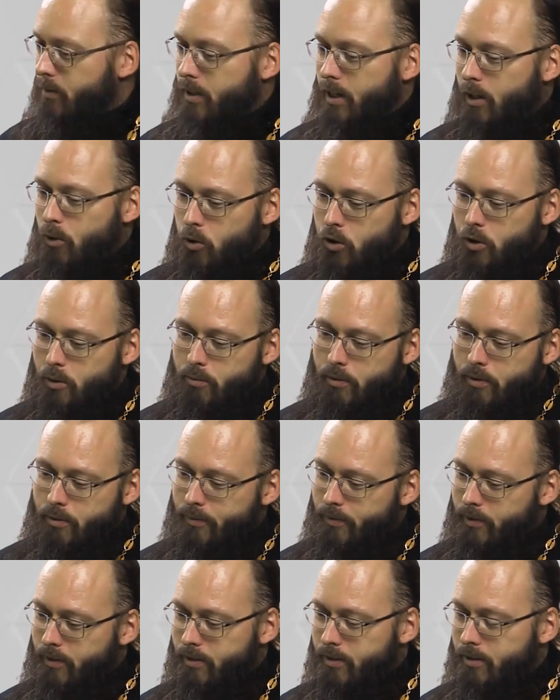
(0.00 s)
э, хорошим
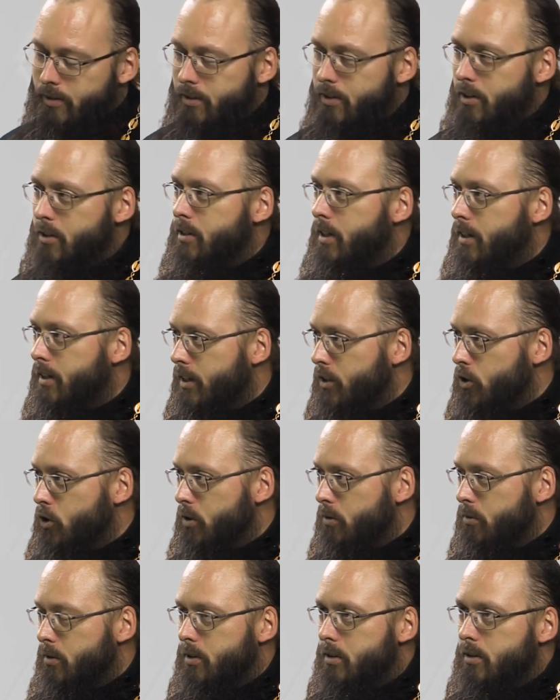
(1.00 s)
не
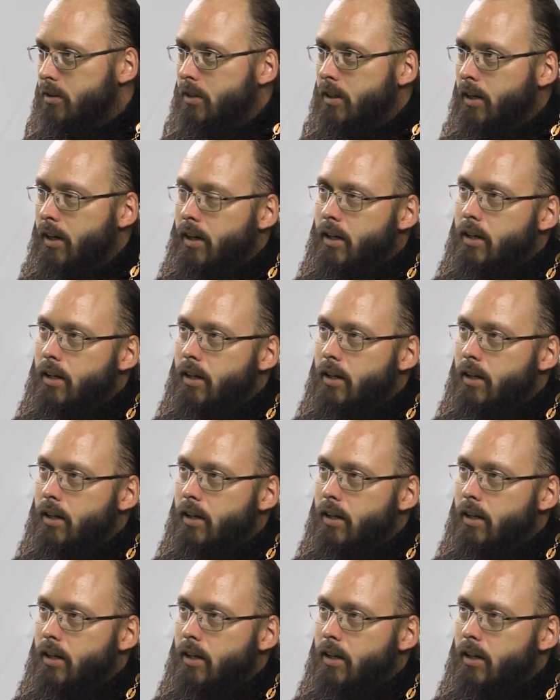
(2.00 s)
заканчивается.